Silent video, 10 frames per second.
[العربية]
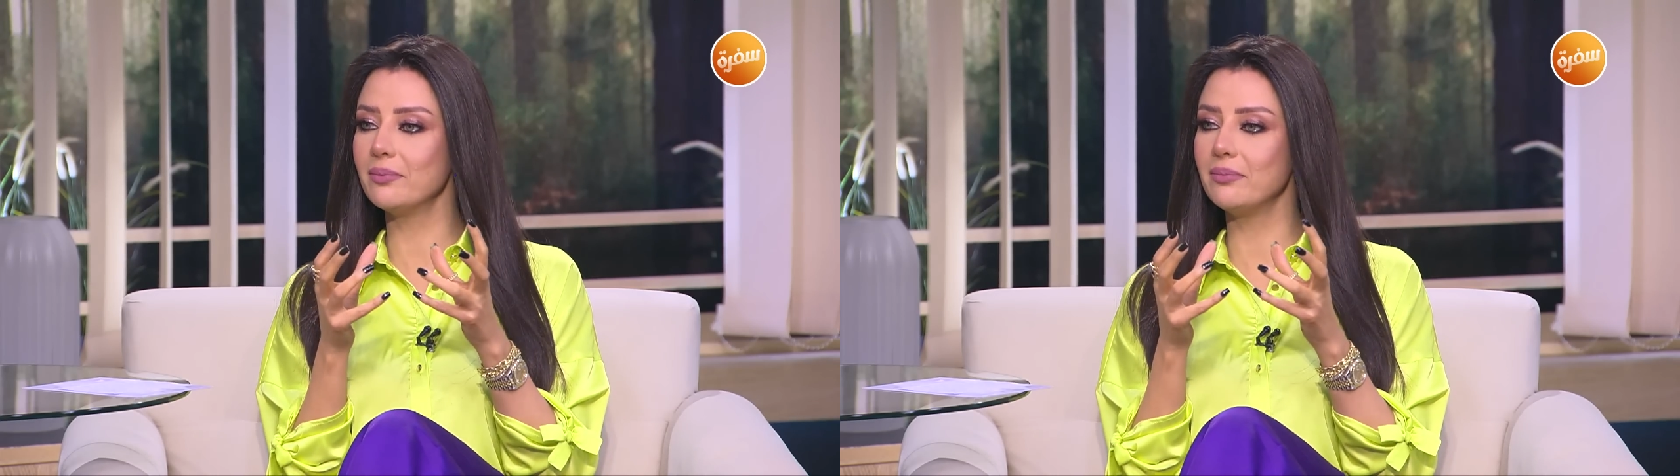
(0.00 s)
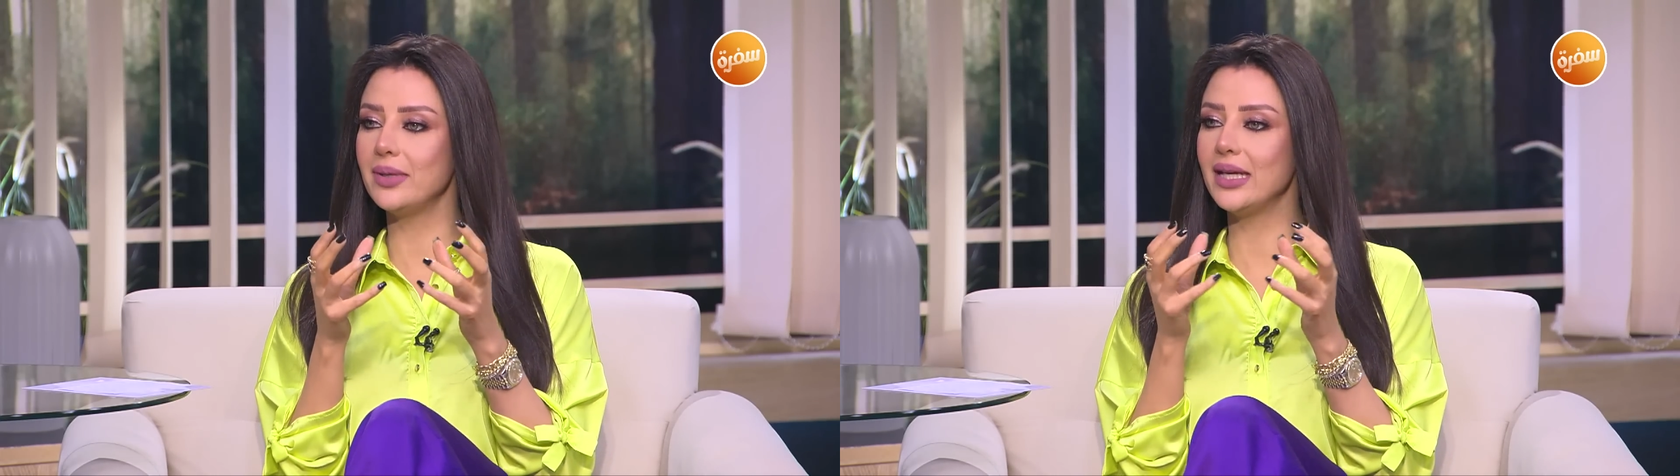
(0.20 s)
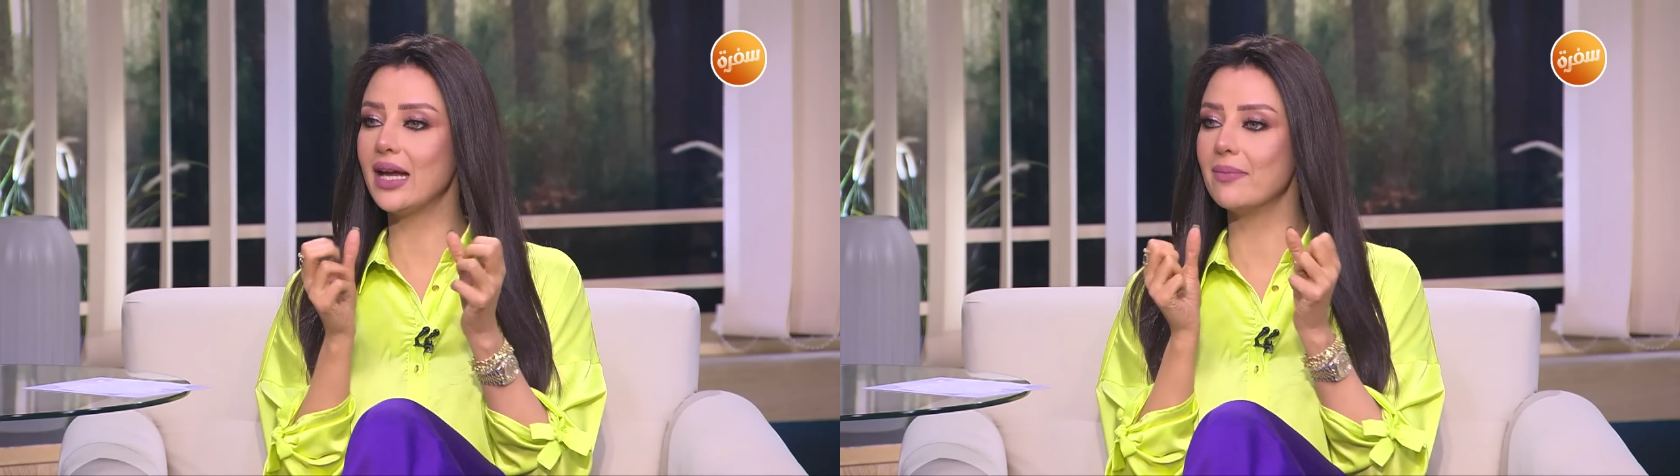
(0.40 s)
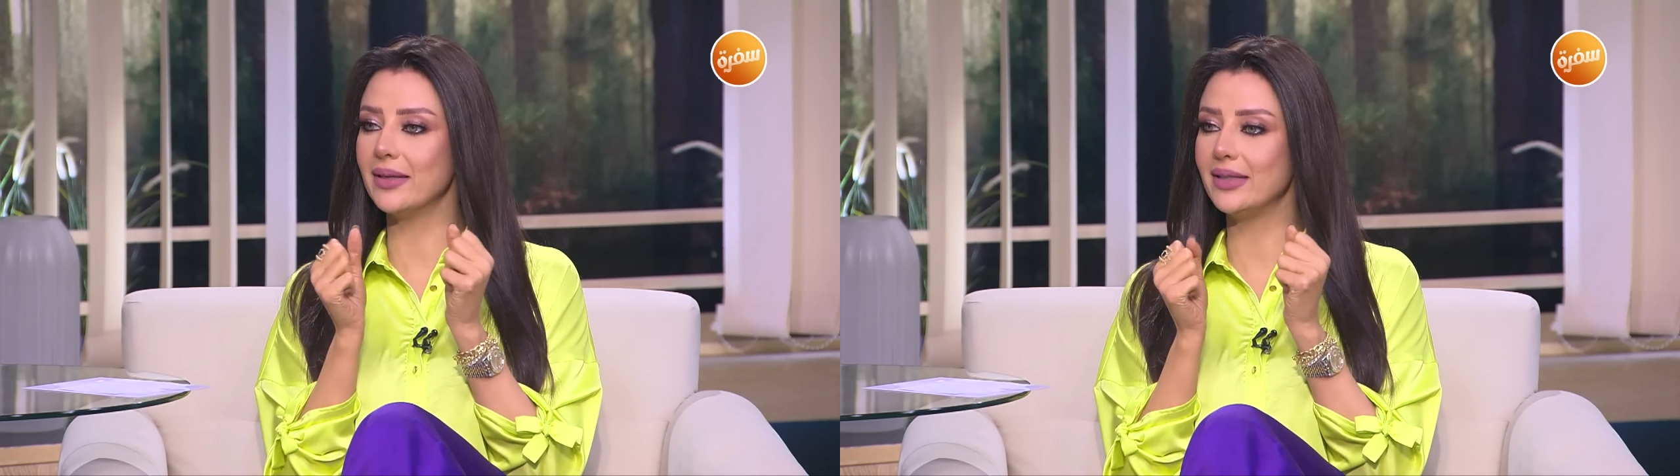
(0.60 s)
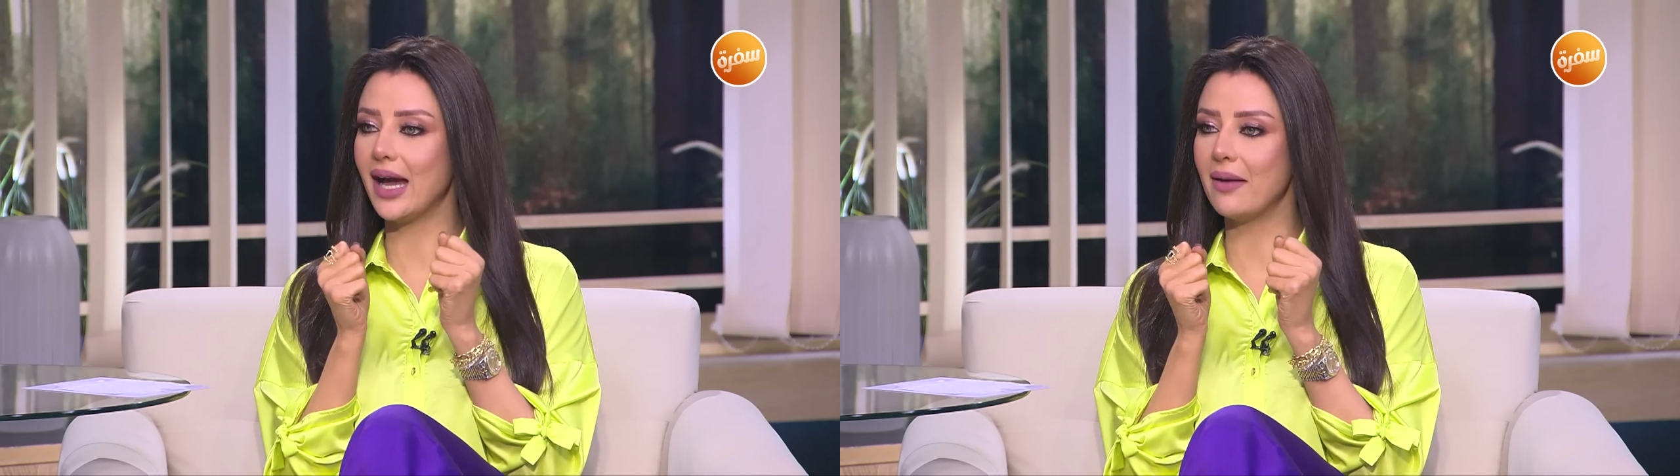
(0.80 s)

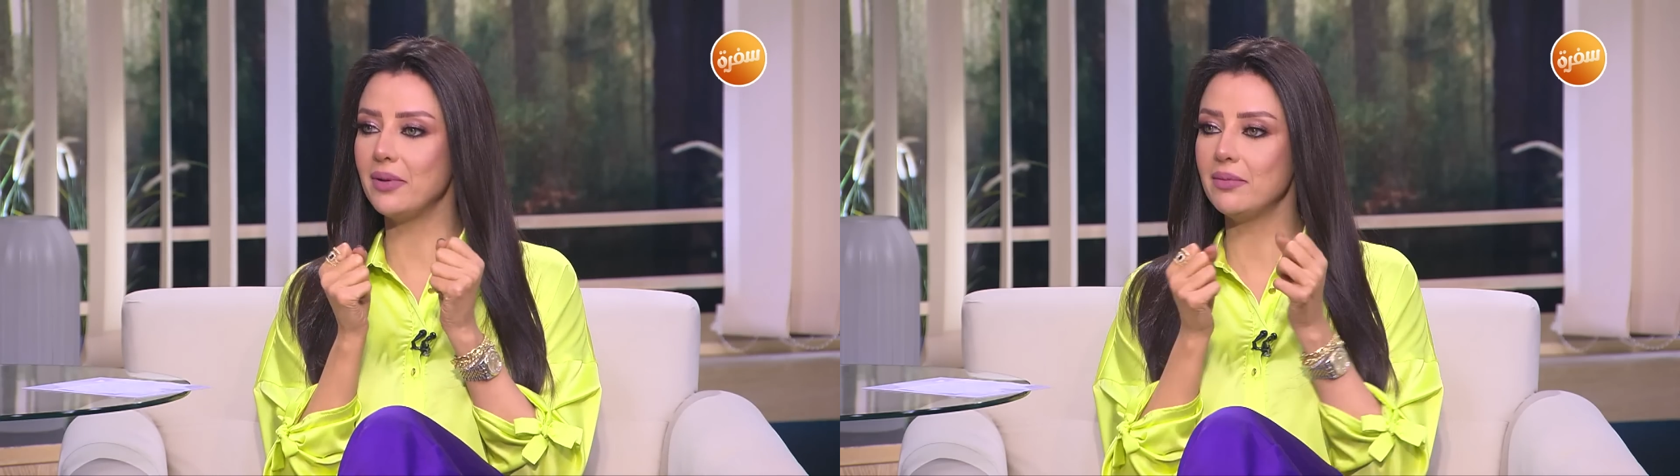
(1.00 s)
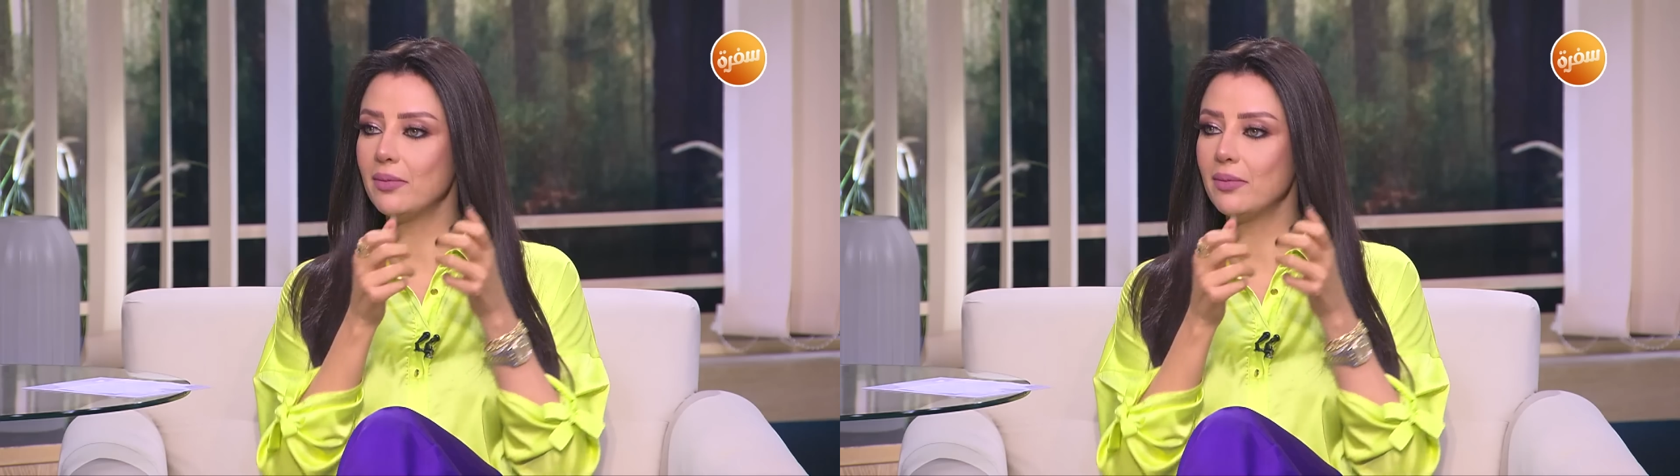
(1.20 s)
بيجمد يا حبيبي